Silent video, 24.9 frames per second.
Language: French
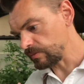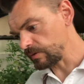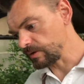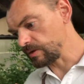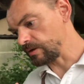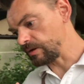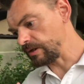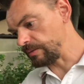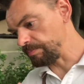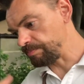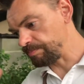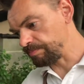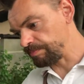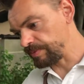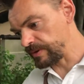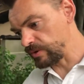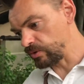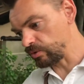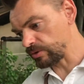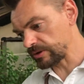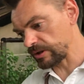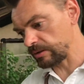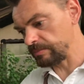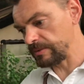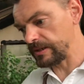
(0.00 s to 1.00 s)
les
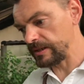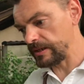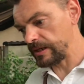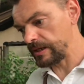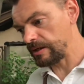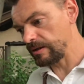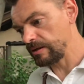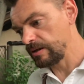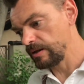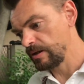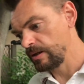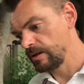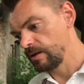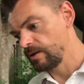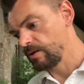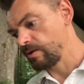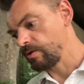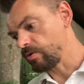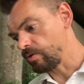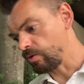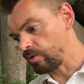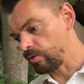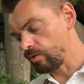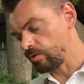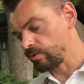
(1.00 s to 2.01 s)
pédocriminels
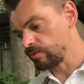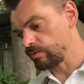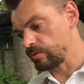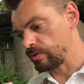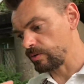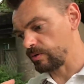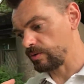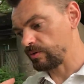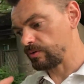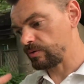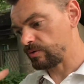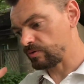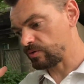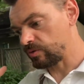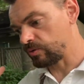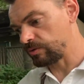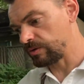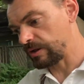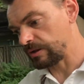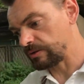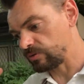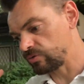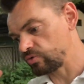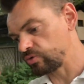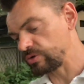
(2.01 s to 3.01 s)
ont, euh, sont
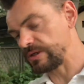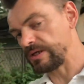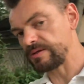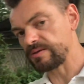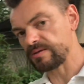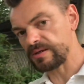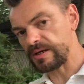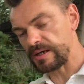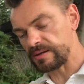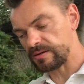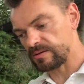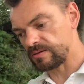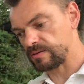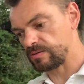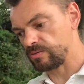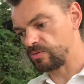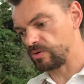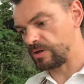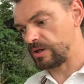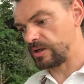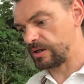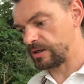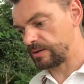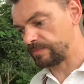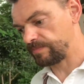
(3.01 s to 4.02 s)
dans toutes les strates de
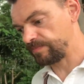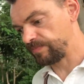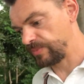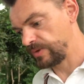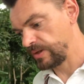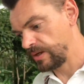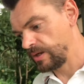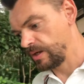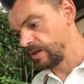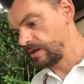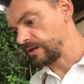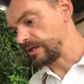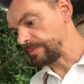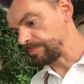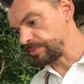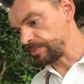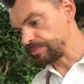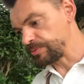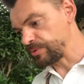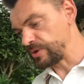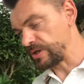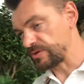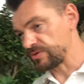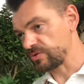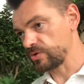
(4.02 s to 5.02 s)
la,
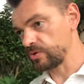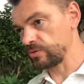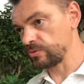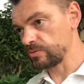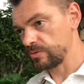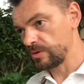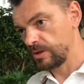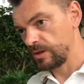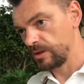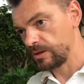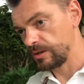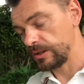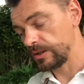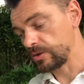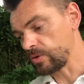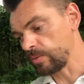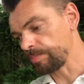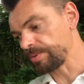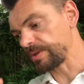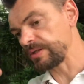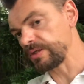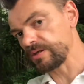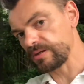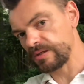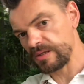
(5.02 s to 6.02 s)
population, y
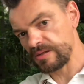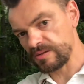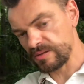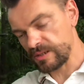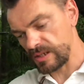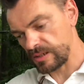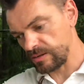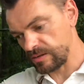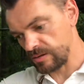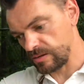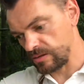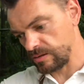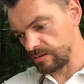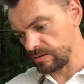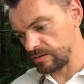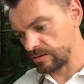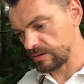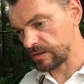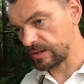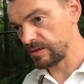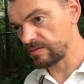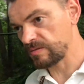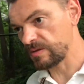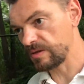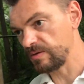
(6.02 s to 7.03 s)
compris dans des strates
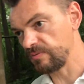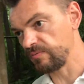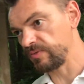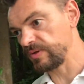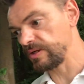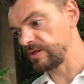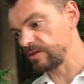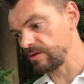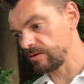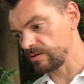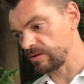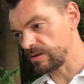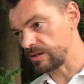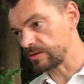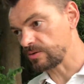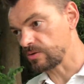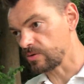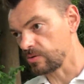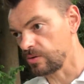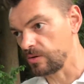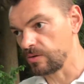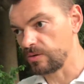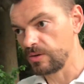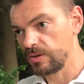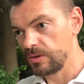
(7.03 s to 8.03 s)
très élevées euh, telles que
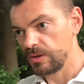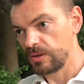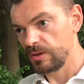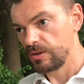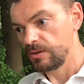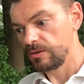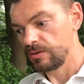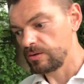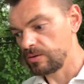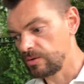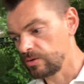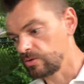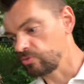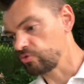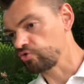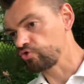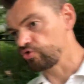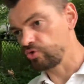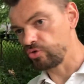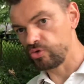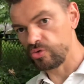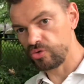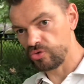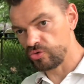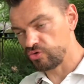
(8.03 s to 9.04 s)
euh,
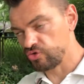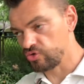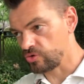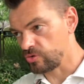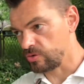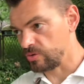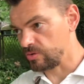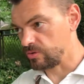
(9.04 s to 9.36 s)
juges,